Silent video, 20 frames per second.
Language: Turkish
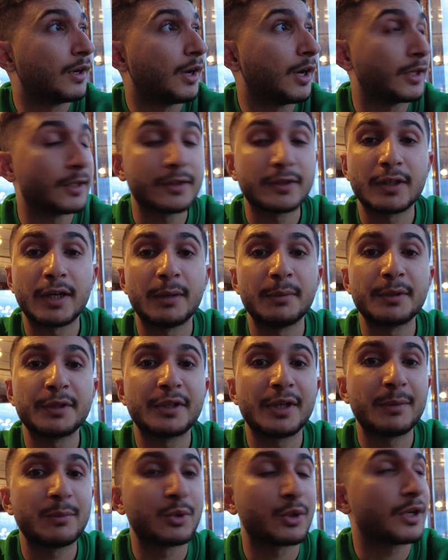Anıtkabir
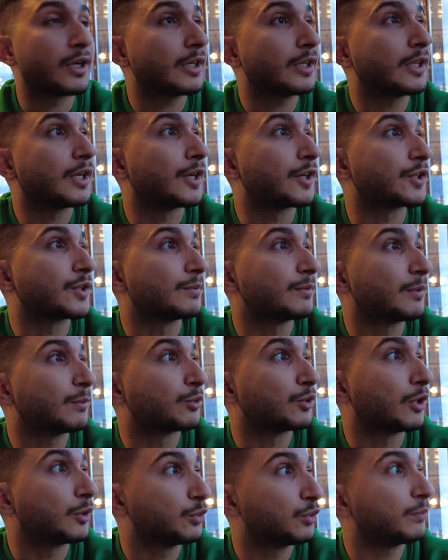tam olarak karşımda
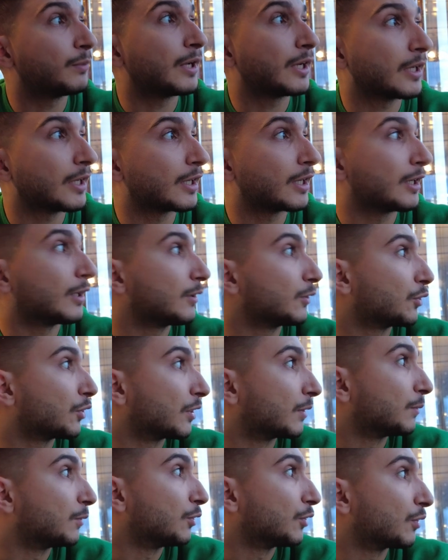buradan tüm Ankara'yı
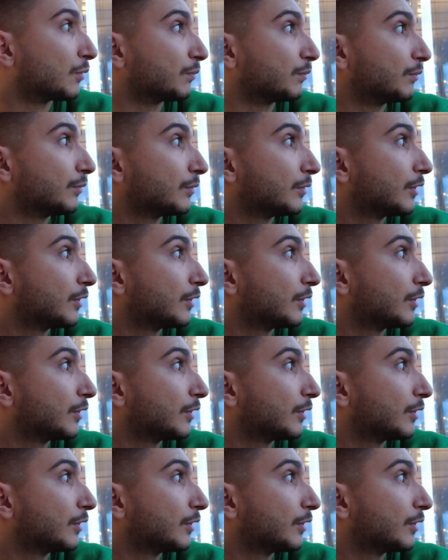görebiliyorum.